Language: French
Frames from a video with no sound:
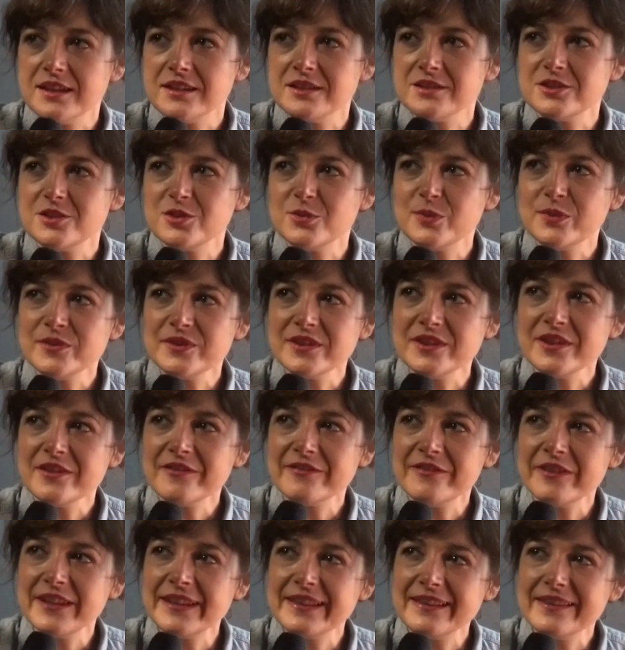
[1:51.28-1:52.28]
je pense qu'en
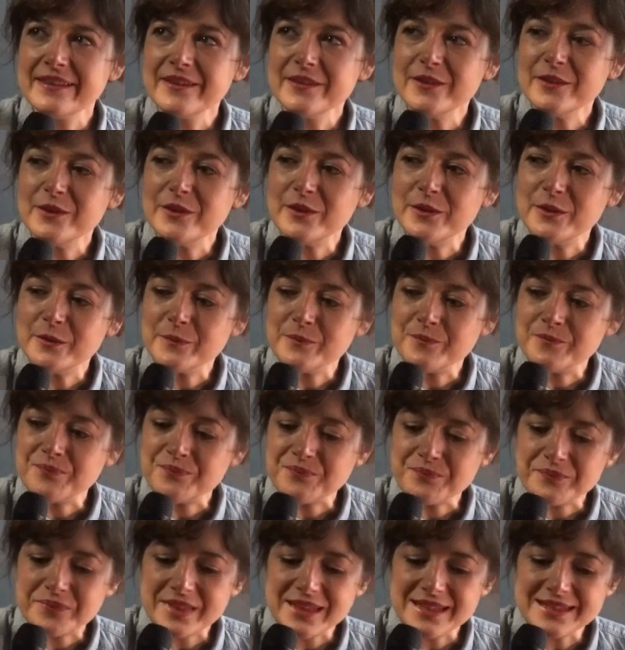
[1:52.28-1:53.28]
fait,
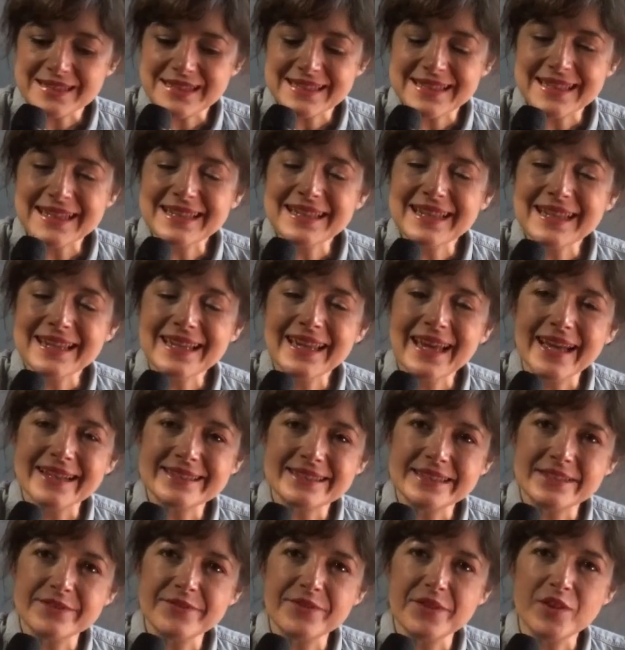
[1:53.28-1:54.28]
c'est très très
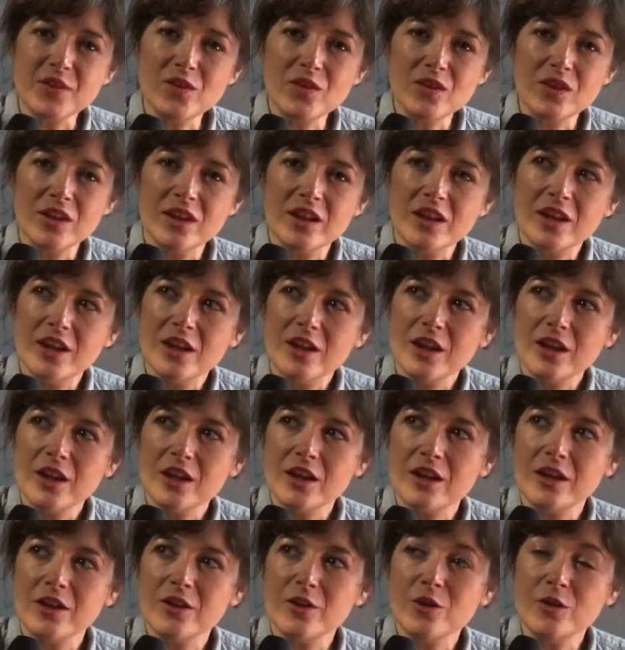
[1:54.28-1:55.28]
gratifiant
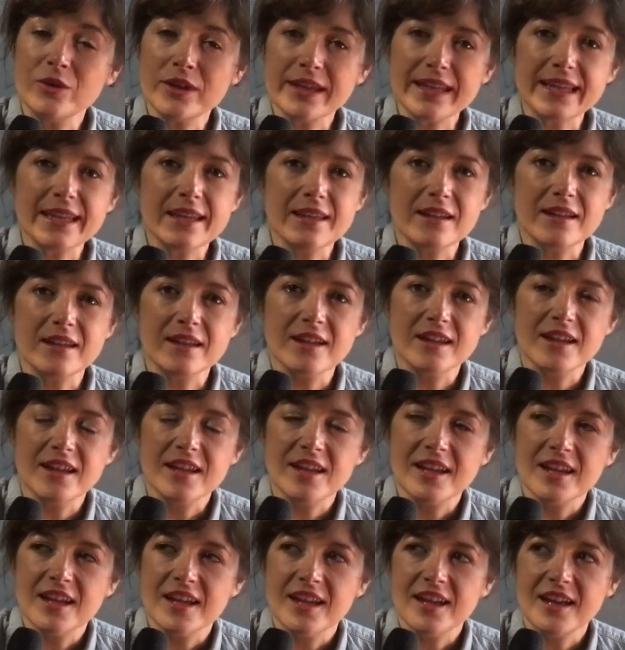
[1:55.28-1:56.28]
le rire.
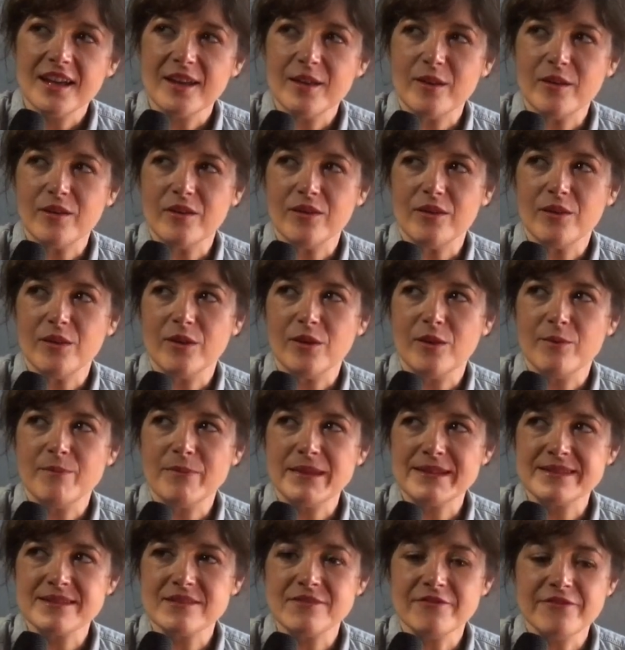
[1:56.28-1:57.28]
Euh,
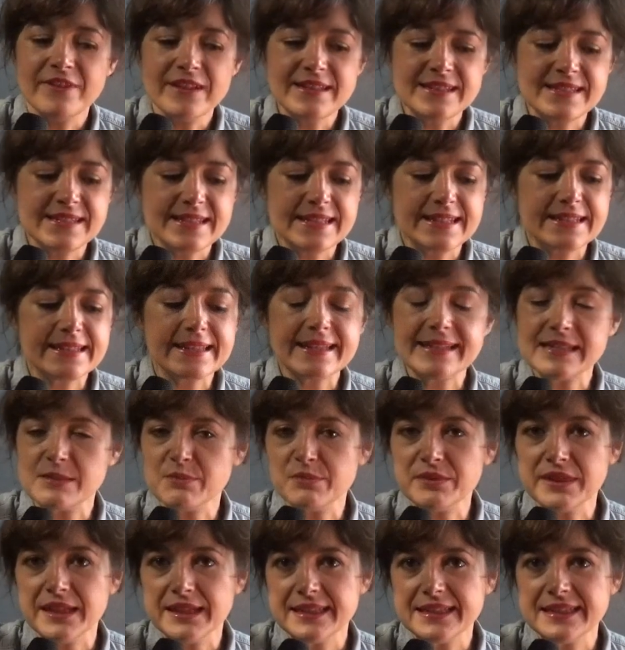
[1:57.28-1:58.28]
parce qu'en fait c'est très
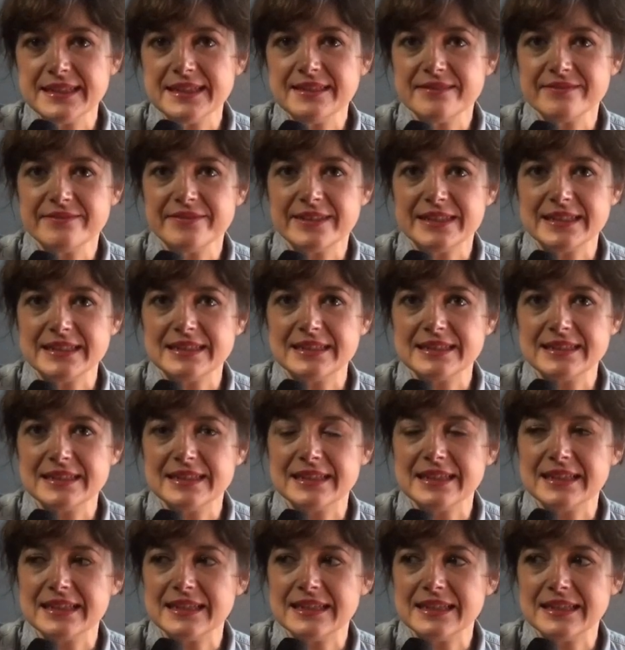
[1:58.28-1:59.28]
spontané en fait
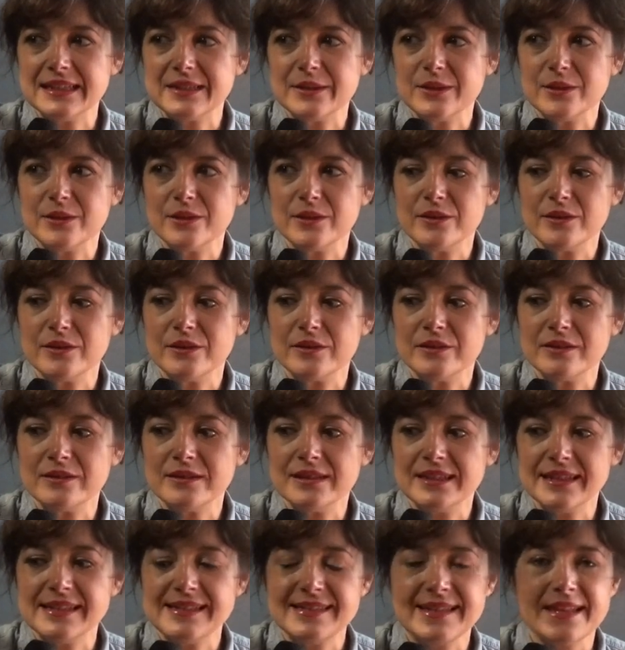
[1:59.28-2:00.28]
et, euh,
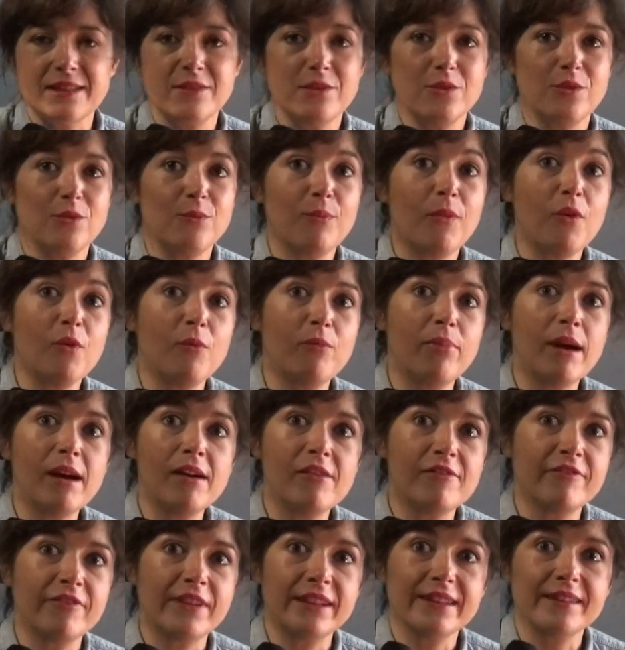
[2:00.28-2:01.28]
et ça ne ment pas
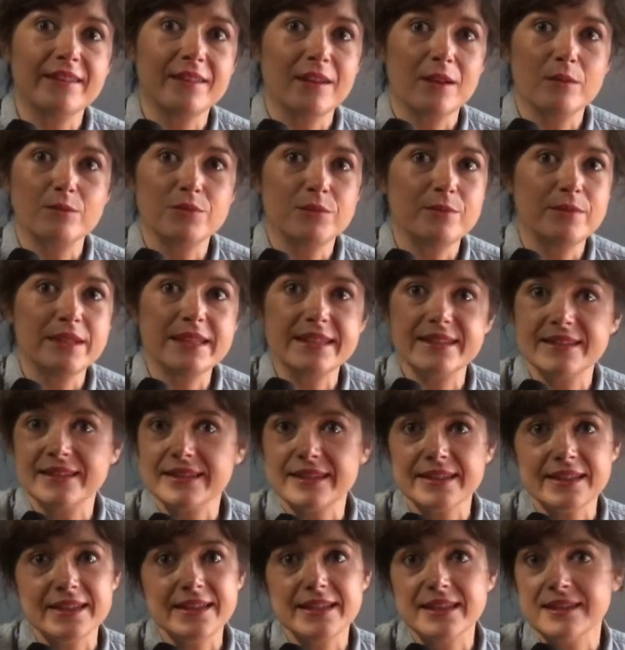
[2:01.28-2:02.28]
en fait un public qui
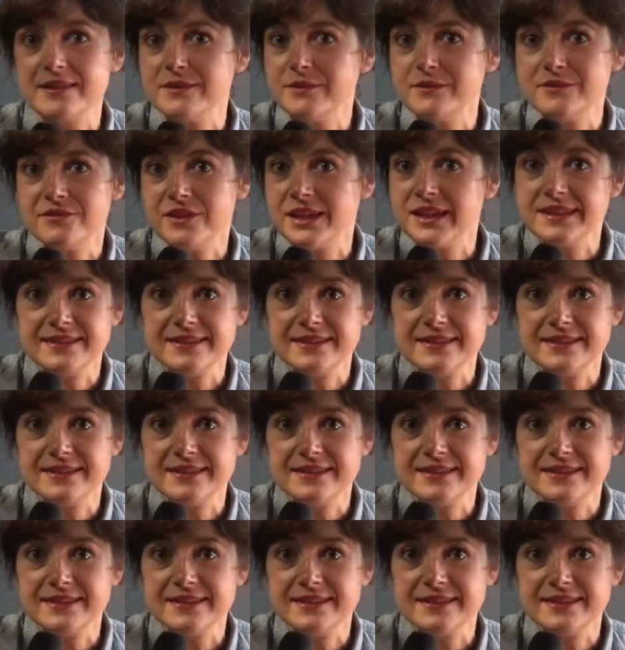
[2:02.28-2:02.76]
rit euh, voilà